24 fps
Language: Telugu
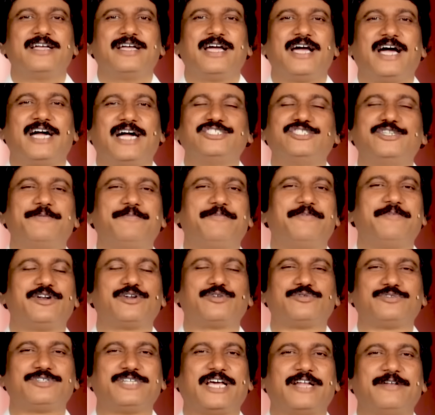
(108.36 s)
అని చెప్పి
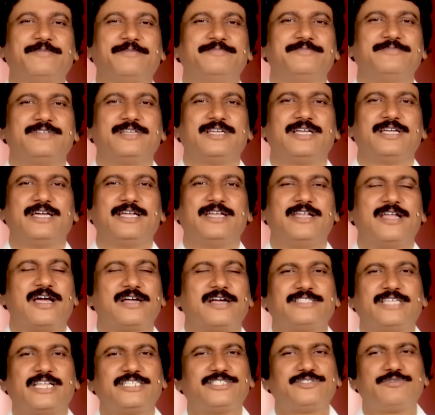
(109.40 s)
వేడుకుంటారు నాకు
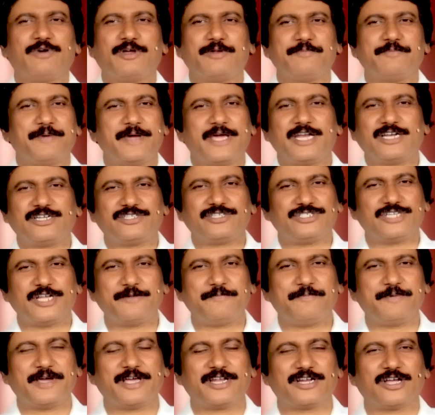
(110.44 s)
తెలిసి వారి పేరెంట్స్
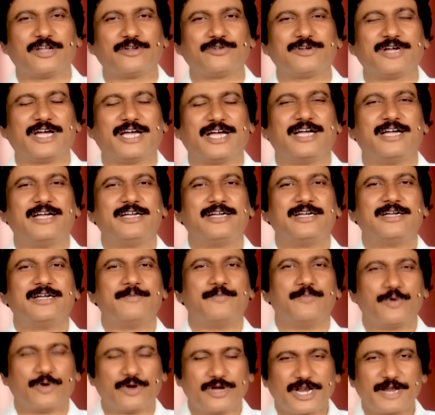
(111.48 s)
చనిపోయారు కనుక
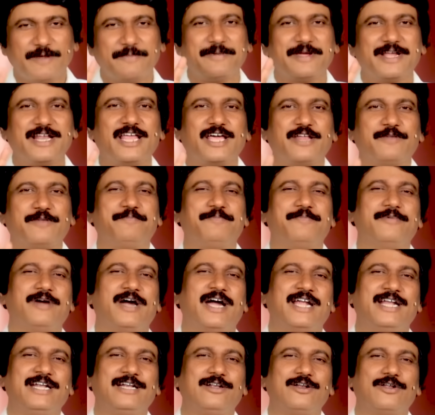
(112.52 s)
ముగ్గురే మిగిలారు
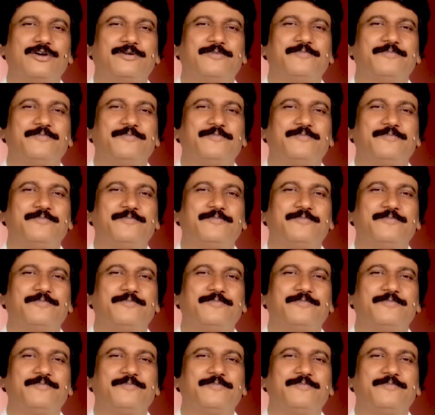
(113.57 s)
ఆ ఇంట్లో